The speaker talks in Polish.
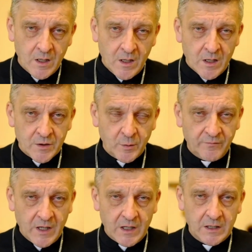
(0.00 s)

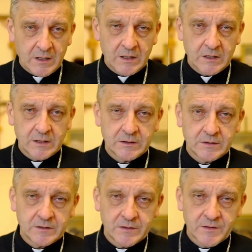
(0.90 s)
Słowa
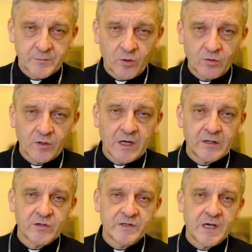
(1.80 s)
y, z proroka
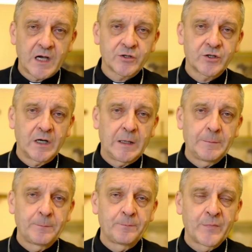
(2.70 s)
Ozeasza
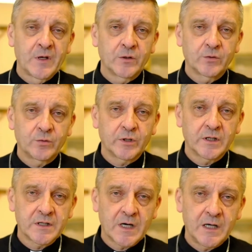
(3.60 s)
który
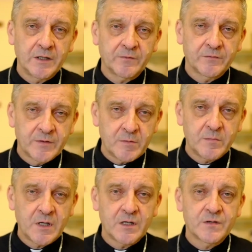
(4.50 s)
generalnie w tym
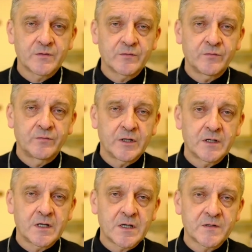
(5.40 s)
miejscu, w
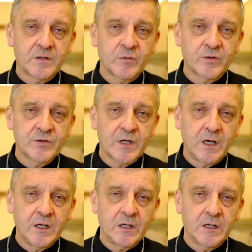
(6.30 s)
jedenastym
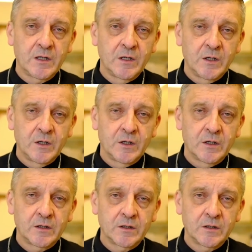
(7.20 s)
rozdziale, y,